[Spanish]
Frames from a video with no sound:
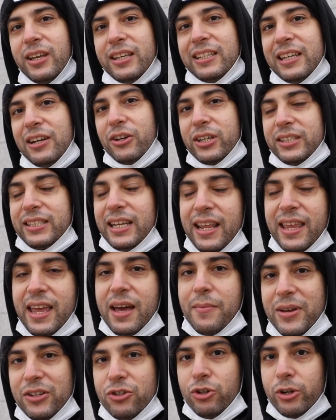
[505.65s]
Es a lo que se le
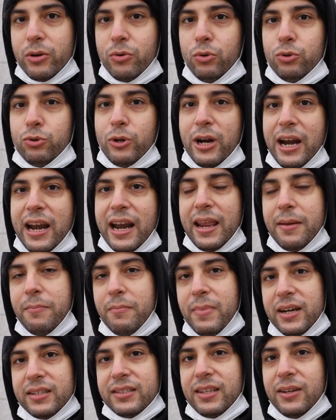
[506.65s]
llama choque cultural a la
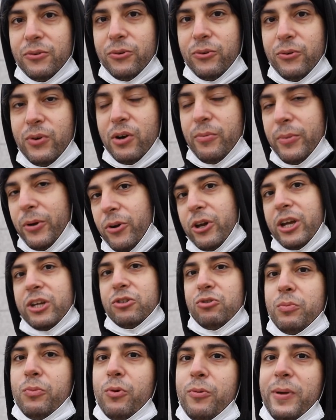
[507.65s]
inversa, o a lo mejor que
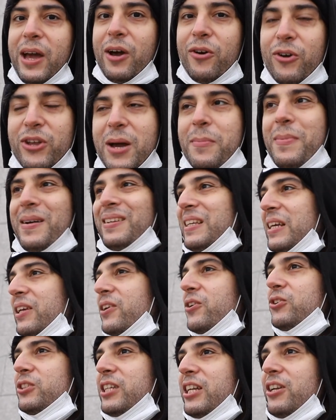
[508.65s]
estoy muy viejo ya para
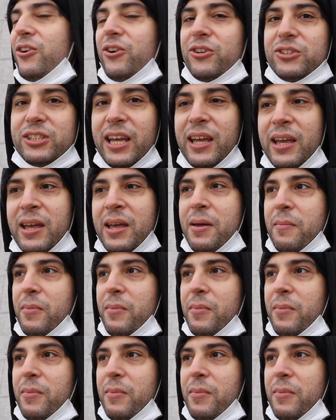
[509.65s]
estas cosas, no lo sé.